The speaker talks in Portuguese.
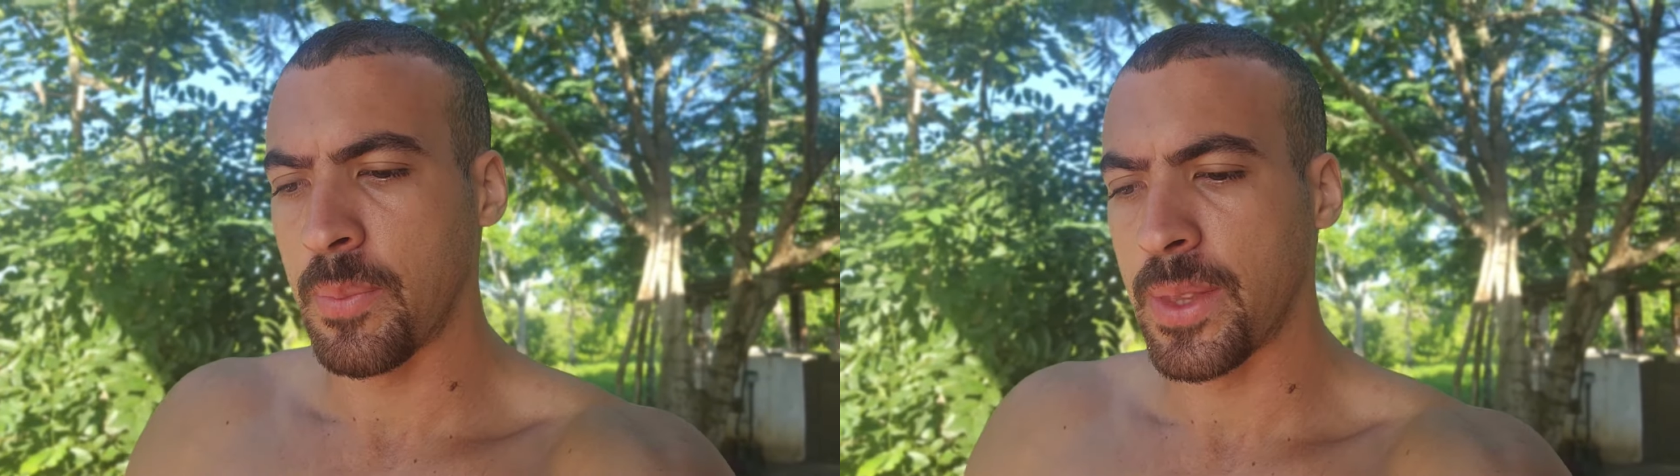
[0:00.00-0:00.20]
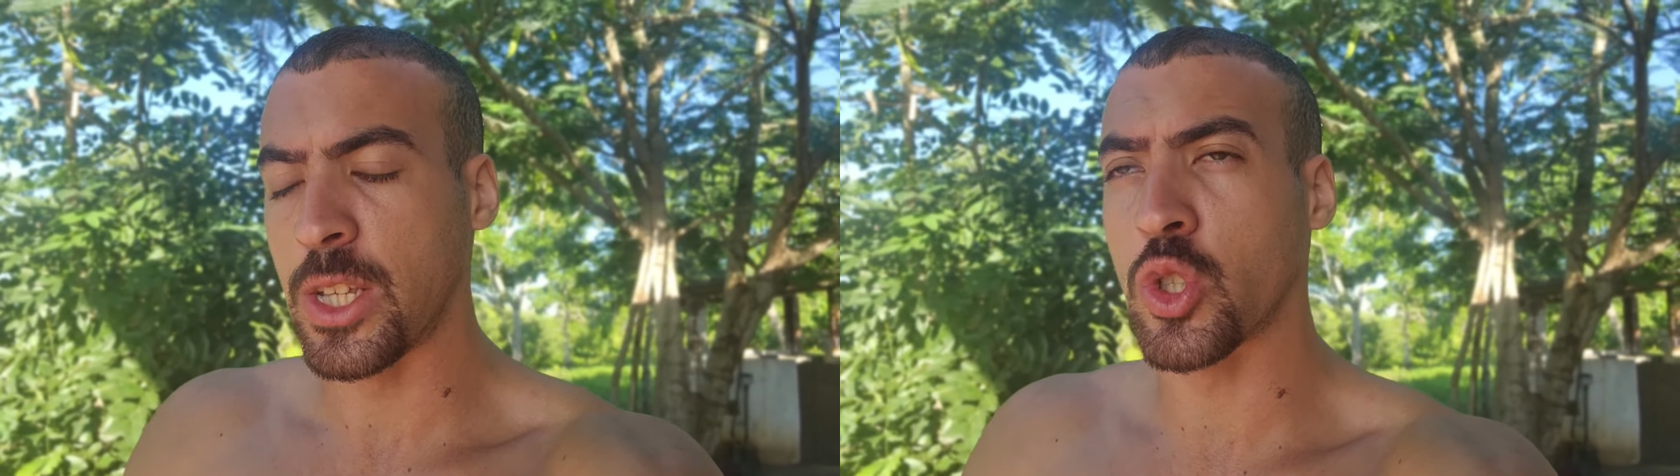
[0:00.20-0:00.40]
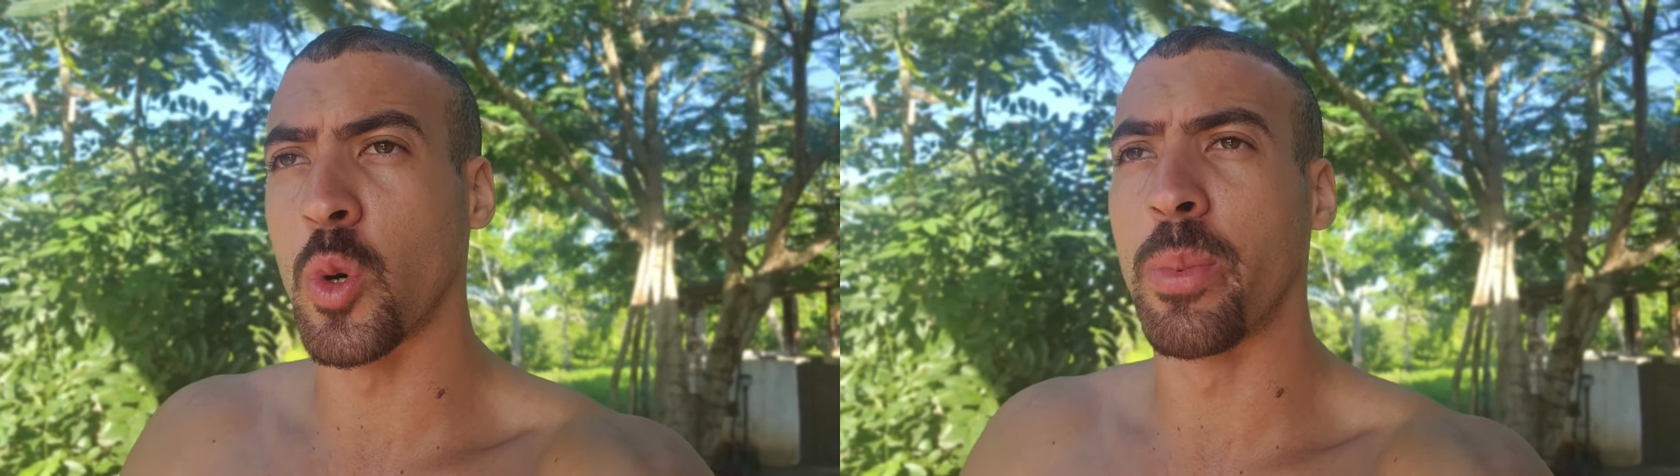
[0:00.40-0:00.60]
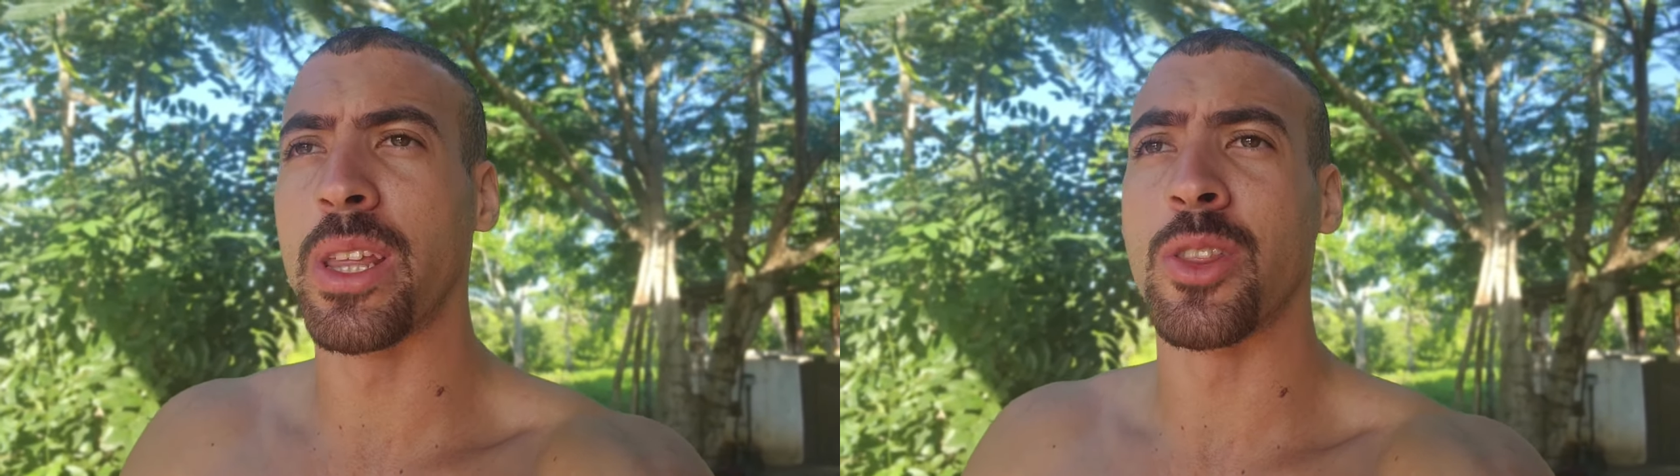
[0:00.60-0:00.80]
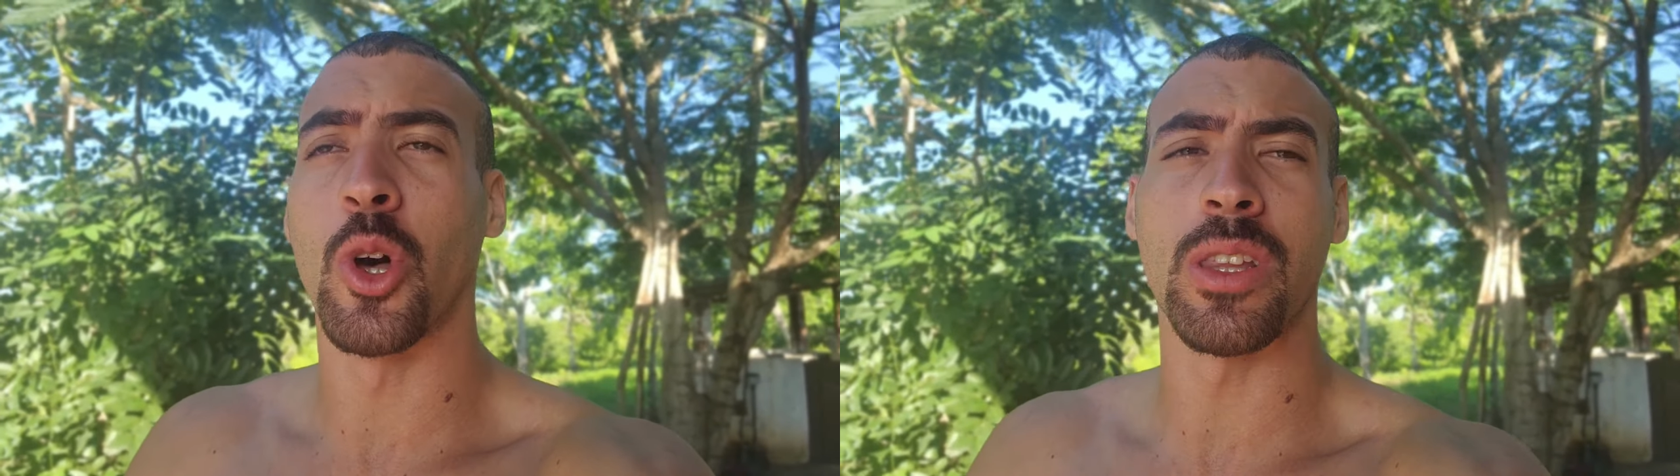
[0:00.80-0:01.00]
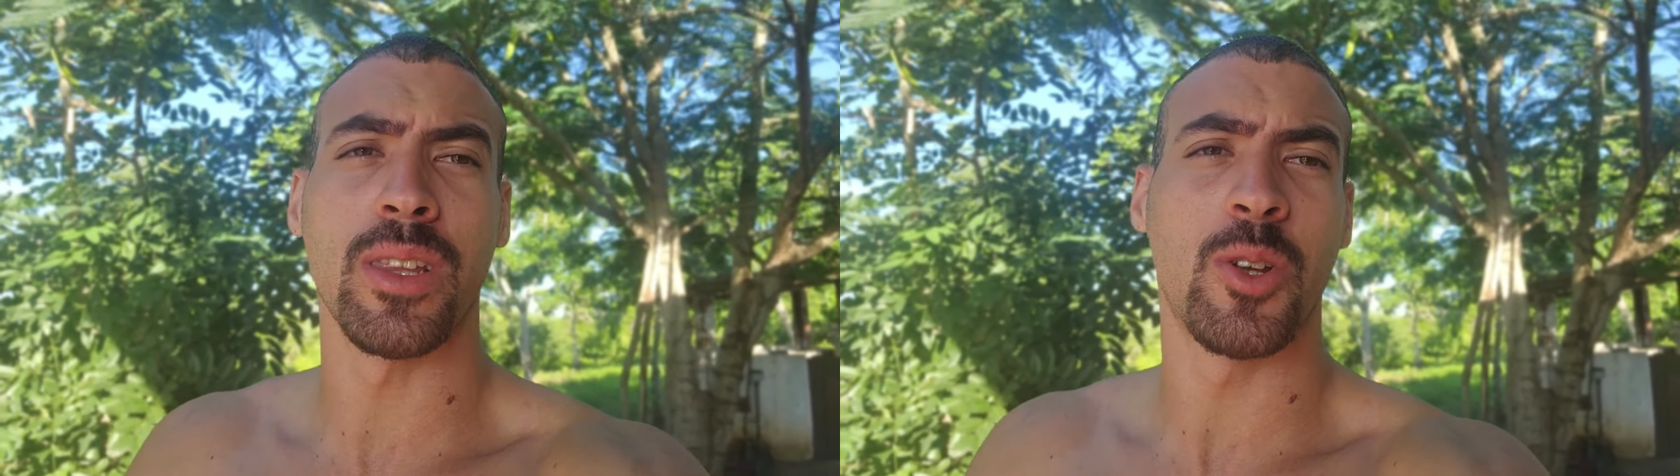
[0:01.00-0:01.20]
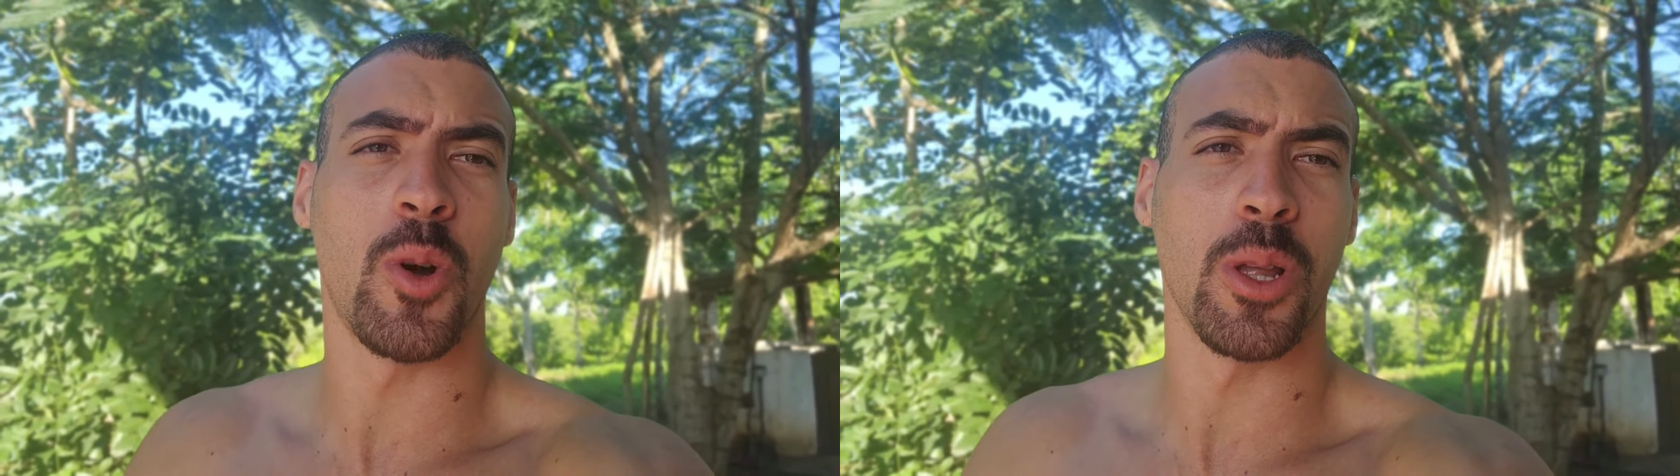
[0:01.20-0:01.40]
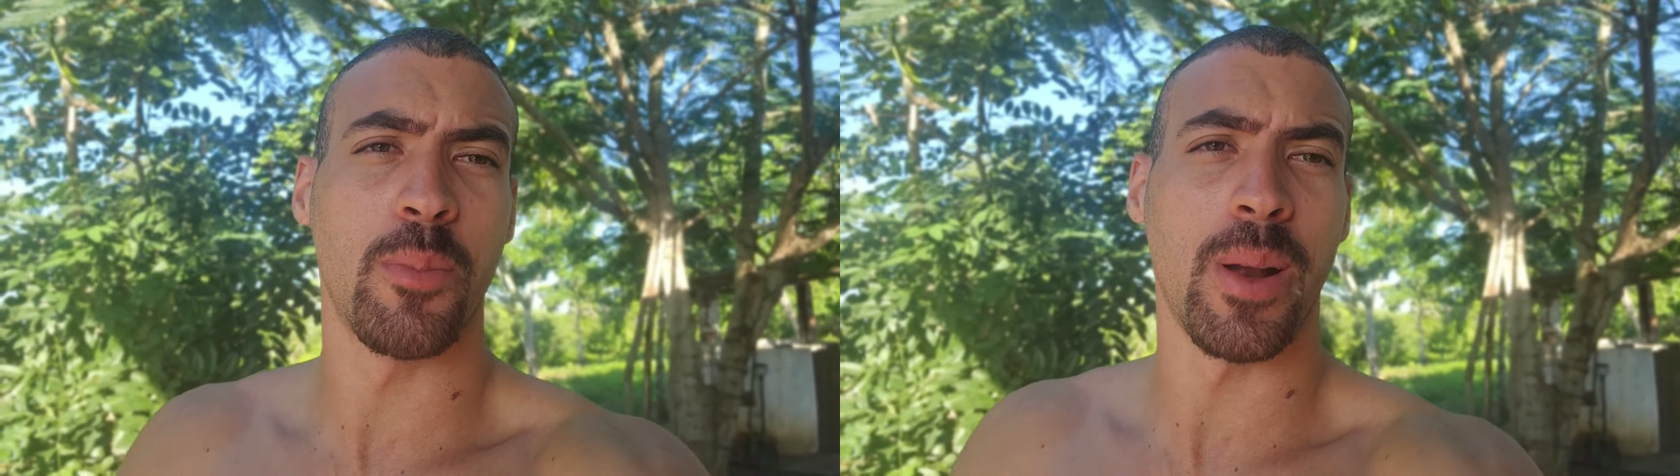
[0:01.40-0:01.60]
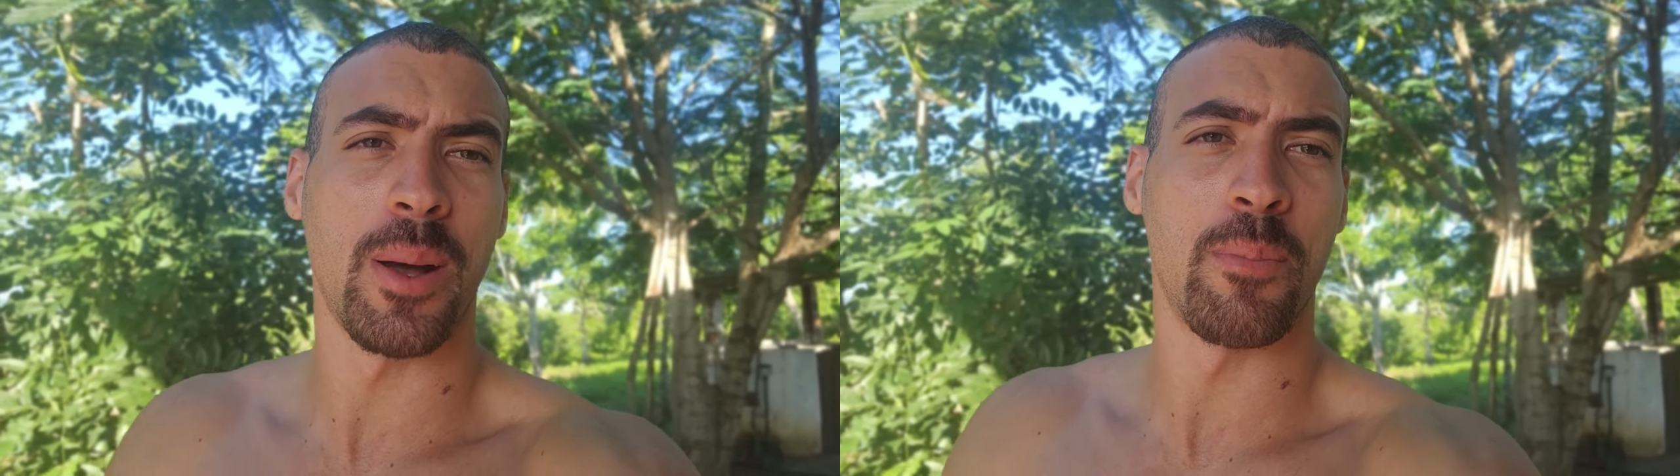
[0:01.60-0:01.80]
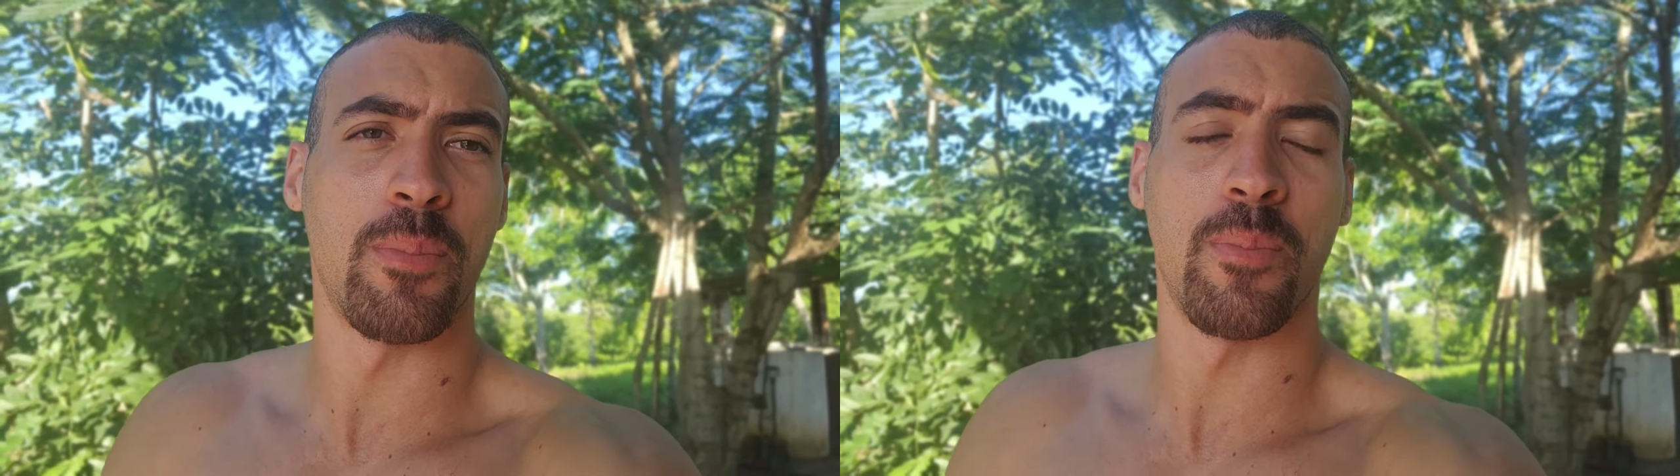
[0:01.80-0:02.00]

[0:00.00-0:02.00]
e sobre nota de corte pra